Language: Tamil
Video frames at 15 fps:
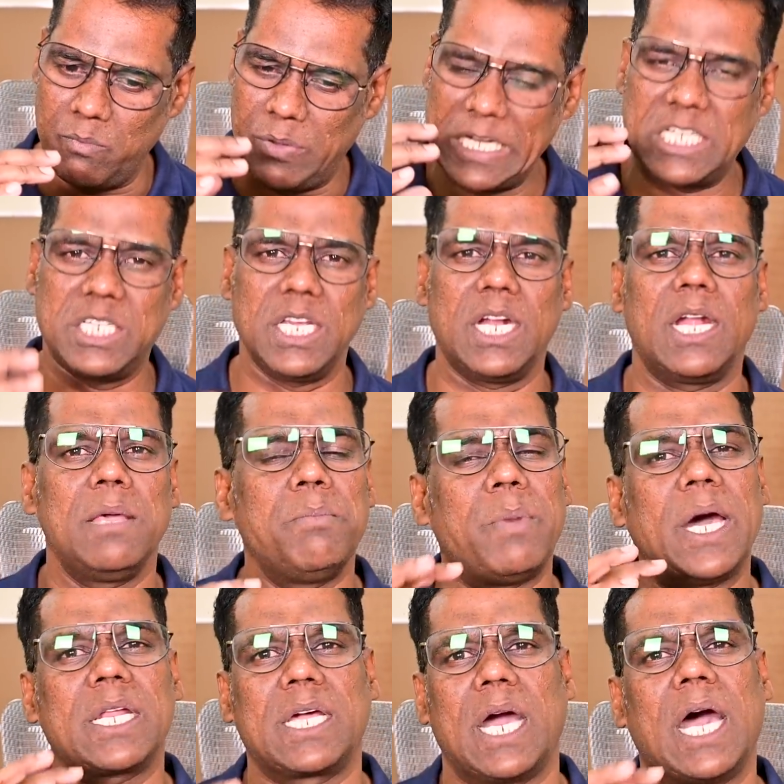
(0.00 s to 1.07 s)
வெற்றிகளை
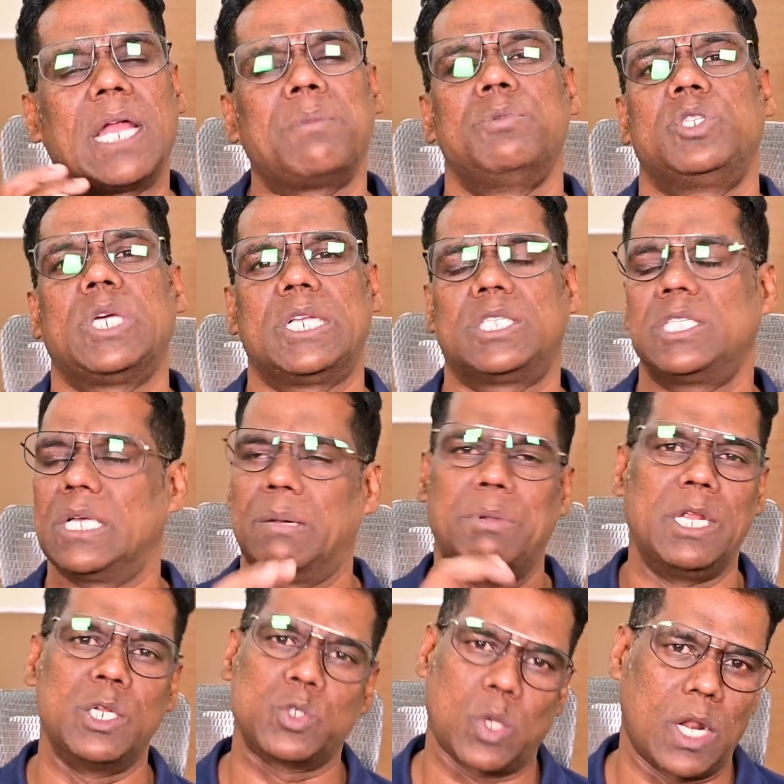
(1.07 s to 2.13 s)
பார்க்க ஆரம்பிச்சாச்சு
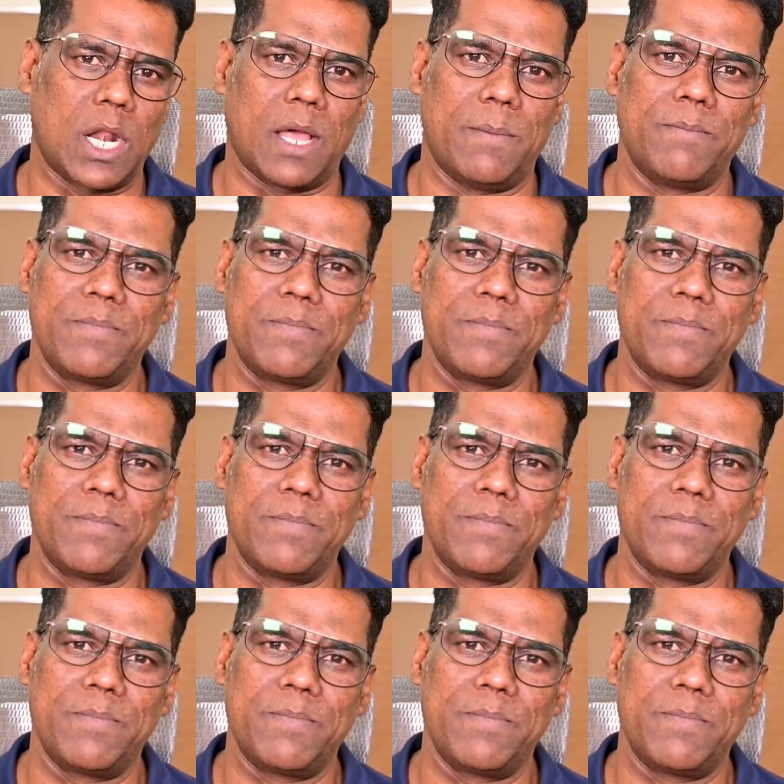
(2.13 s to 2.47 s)
அப்படின்னு சொல்லலாம்